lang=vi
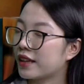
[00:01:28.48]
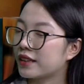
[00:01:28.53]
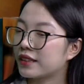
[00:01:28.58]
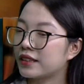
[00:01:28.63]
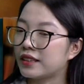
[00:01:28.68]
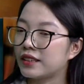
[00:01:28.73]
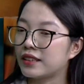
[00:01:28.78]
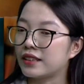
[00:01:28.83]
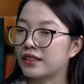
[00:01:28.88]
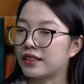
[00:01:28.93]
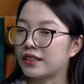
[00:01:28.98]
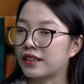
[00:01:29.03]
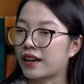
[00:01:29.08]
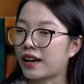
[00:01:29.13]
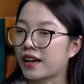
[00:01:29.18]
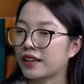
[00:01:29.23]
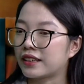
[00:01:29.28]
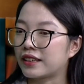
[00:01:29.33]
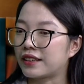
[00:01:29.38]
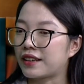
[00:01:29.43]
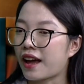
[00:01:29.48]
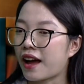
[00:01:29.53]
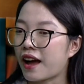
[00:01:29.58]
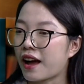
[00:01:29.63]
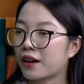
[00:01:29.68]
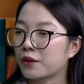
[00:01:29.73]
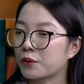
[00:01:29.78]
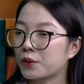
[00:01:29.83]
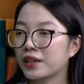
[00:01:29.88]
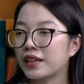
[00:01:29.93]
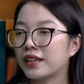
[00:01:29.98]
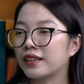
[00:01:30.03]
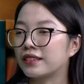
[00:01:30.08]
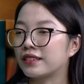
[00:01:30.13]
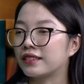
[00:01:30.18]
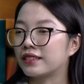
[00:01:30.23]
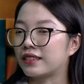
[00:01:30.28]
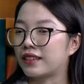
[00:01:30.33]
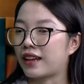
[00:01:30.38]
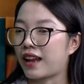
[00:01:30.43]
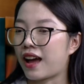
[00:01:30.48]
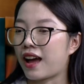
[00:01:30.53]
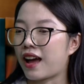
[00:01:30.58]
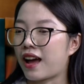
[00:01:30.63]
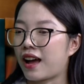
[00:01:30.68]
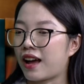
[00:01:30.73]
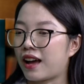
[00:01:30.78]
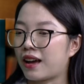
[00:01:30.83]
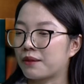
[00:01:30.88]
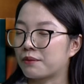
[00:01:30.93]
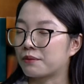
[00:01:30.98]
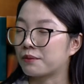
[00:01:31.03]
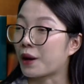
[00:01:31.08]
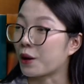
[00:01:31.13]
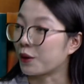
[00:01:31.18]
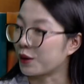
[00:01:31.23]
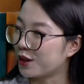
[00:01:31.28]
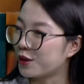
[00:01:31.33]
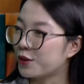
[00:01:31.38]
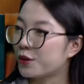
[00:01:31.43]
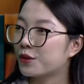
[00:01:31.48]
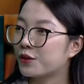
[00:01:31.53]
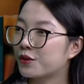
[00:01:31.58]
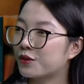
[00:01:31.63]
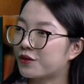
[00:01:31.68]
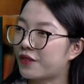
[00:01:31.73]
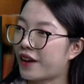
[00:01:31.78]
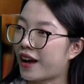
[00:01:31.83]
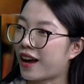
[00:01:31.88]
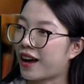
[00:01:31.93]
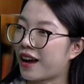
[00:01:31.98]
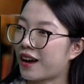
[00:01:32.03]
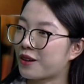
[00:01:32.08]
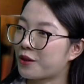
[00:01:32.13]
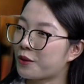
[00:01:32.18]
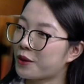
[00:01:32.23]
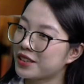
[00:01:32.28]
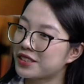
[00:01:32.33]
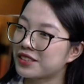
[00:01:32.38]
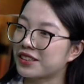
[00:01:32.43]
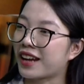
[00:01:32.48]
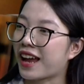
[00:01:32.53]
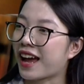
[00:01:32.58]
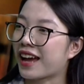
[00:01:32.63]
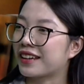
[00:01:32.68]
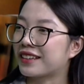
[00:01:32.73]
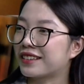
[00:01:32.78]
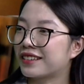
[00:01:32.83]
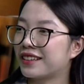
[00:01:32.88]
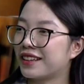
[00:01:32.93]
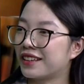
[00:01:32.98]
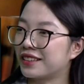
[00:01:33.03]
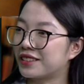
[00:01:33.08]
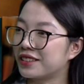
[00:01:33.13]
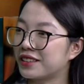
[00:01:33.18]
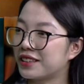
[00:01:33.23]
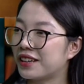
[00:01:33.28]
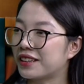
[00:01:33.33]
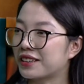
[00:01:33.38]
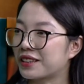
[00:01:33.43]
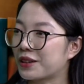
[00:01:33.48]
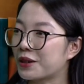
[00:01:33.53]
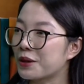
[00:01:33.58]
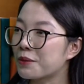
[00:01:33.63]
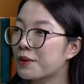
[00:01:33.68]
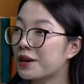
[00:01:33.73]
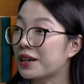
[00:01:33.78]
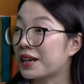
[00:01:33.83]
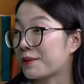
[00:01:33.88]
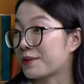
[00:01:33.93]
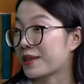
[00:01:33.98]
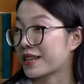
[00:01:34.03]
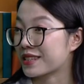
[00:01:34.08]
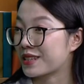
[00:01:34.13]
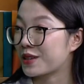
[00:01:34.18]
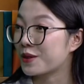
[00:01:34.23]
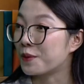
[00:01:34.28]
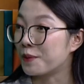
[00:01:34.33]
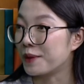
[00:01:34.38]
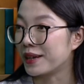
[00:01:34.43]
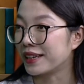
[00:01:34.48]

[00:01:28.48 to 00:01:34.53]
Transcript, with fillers: thì anh ấy đã quyết định là bảo lưu và quay ừ. trở lại để thực hiện cái ước mơ làm nhạc sĩ của mình.